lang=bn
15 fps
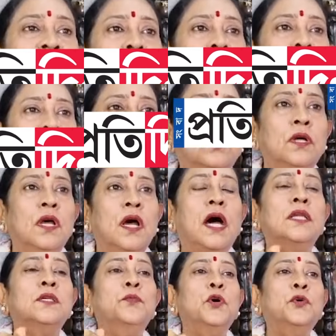ছিল
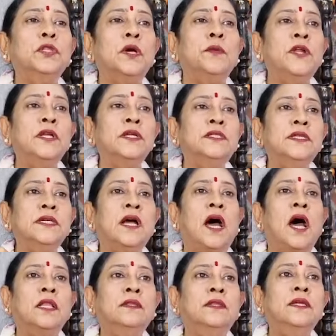আজ মমতা ব্যানার্জির
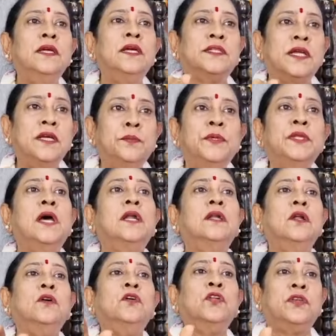হাত দিয়ে সেই
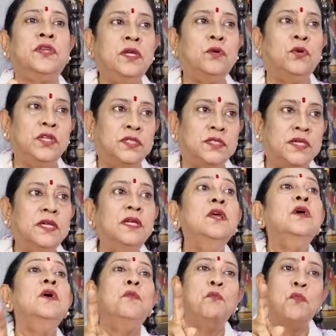বিধাননগর কি হয়েছে
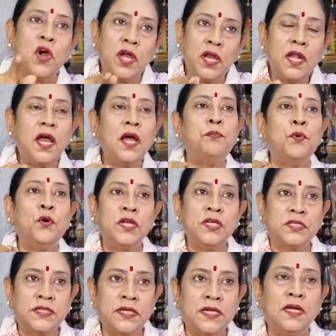ময়লা
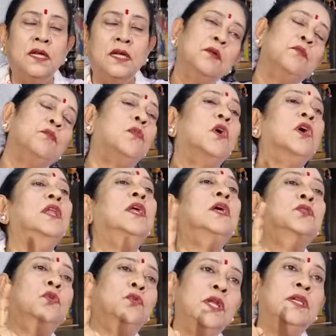পড়েছে ময়লা
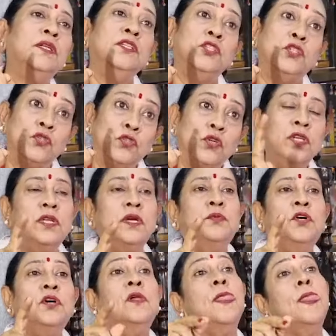তুলে নিশ্চয়
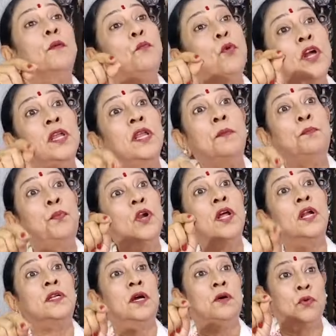নেব ময়লা
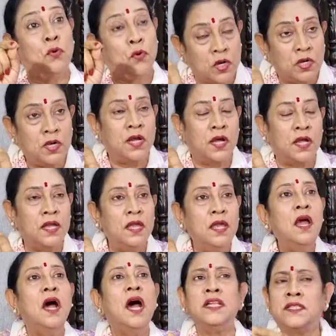পড়াটাও অন্যায়
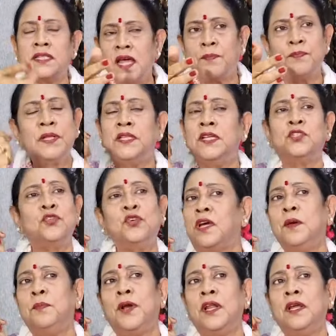আজকে আপনাদের
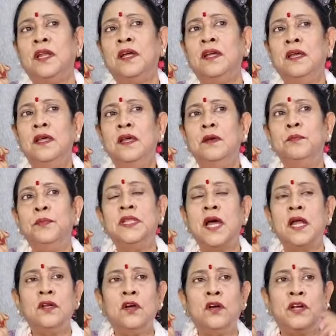চোখে পড়ে না
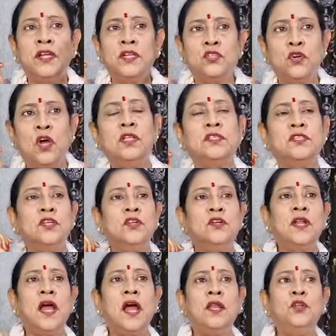বিধাননগরের জল ছিল
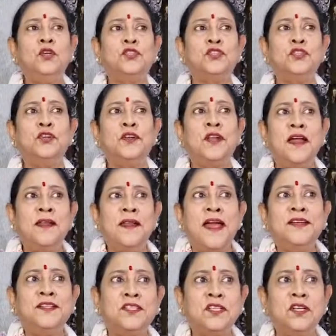না আলো ছিল না
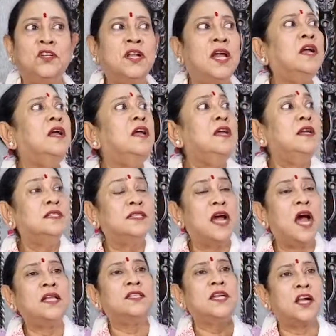লাইট ছিল না
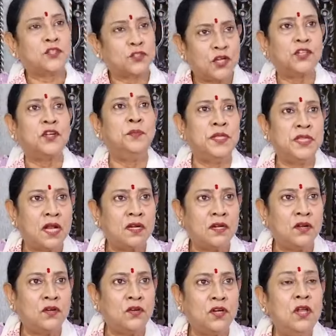ঝা চোখে
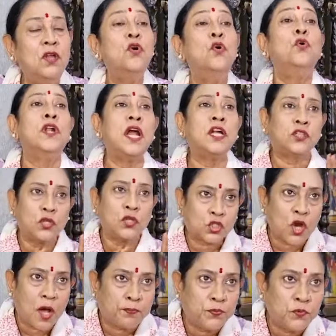বিধাননগর ওনার তো
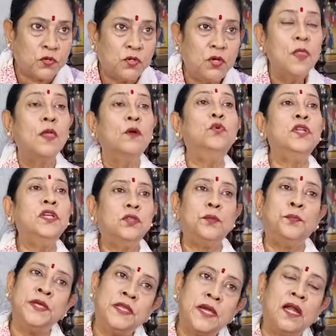স্বপ্ন উনি তো
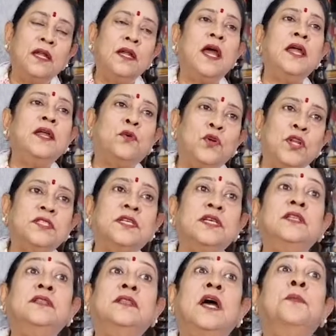বিধান রায়
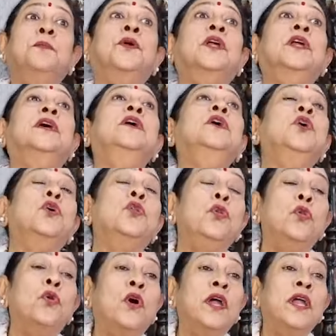করেছেন তারপরে
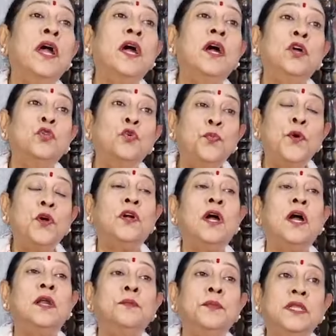নয়া
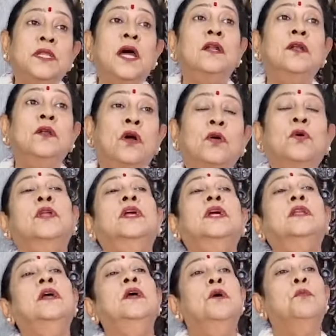রূপকার
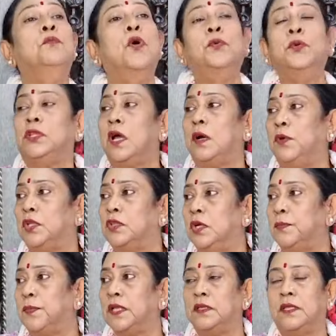বিধাননগরের মমতা
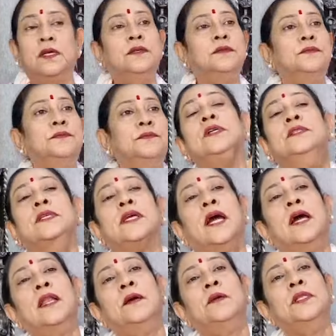বন্দ্যোপাধ্যায়
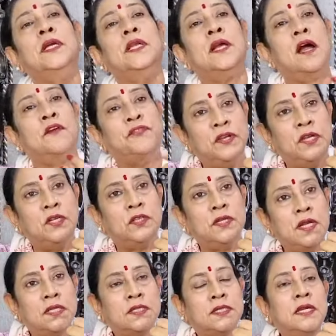যেখানে আমাদের
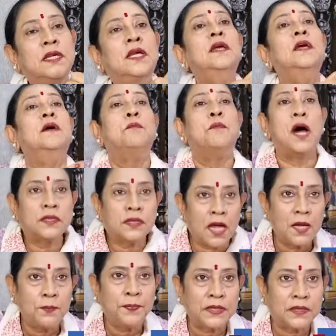গাফিলতি আছে
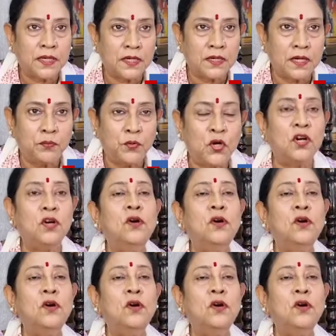মাথায় পেতে নেব